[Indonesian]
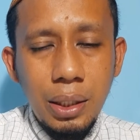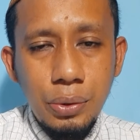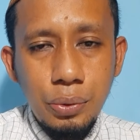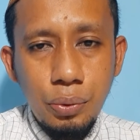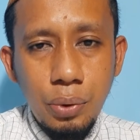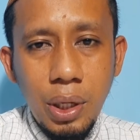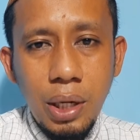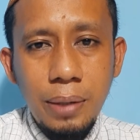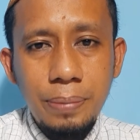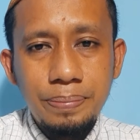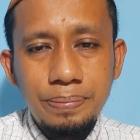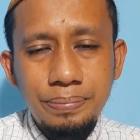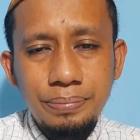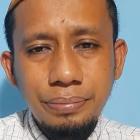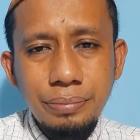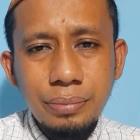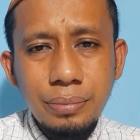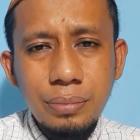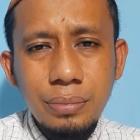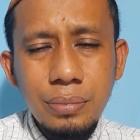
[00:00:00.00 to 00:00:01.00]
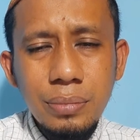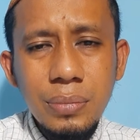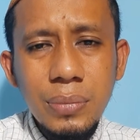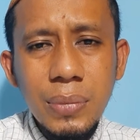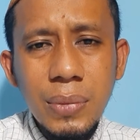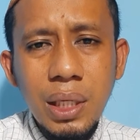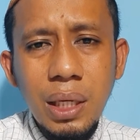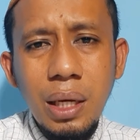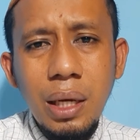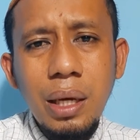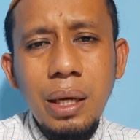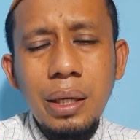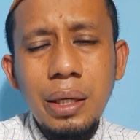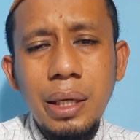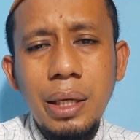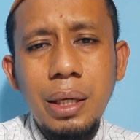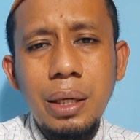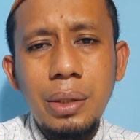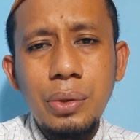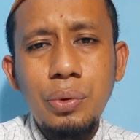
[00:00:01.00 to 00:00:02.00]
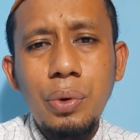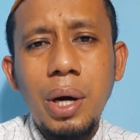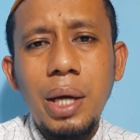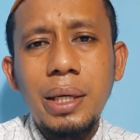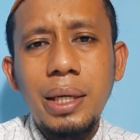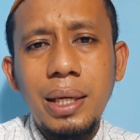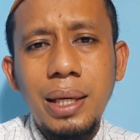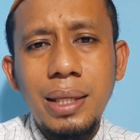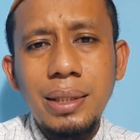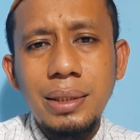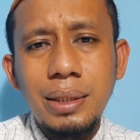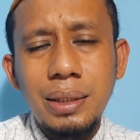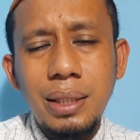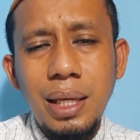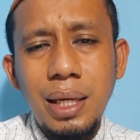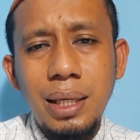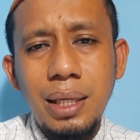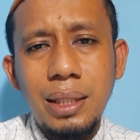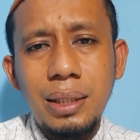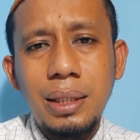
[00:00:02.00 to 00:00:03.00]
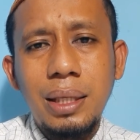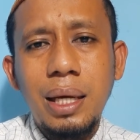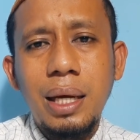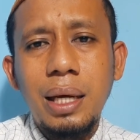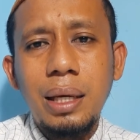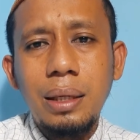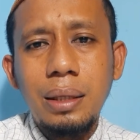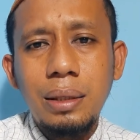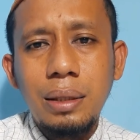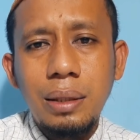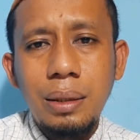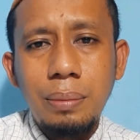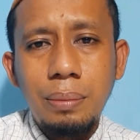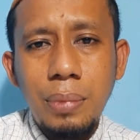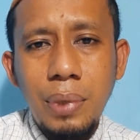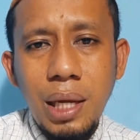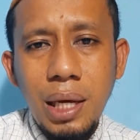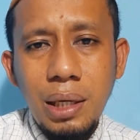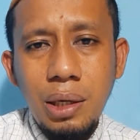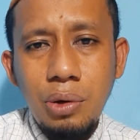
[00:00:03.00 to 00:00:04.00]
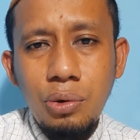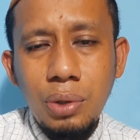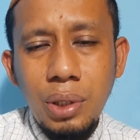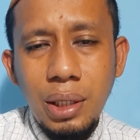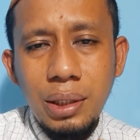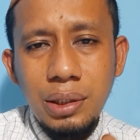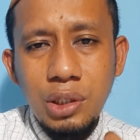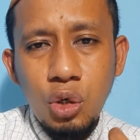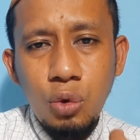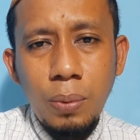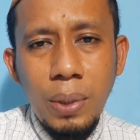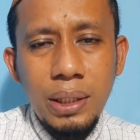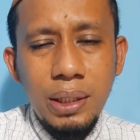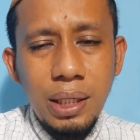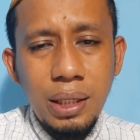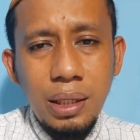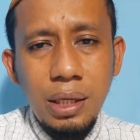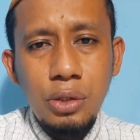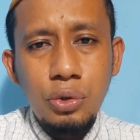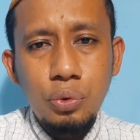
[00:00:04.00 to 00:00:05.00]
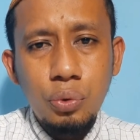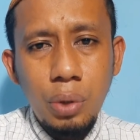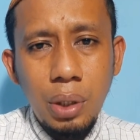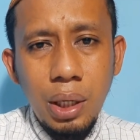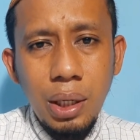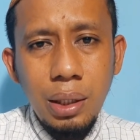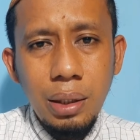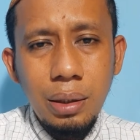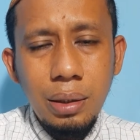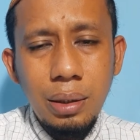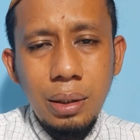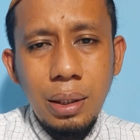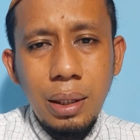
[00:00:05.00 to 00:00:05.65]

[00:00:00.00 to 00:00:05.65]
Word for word: kedua, yang kedua adalah setelah kita melakukan taubatan nasuha,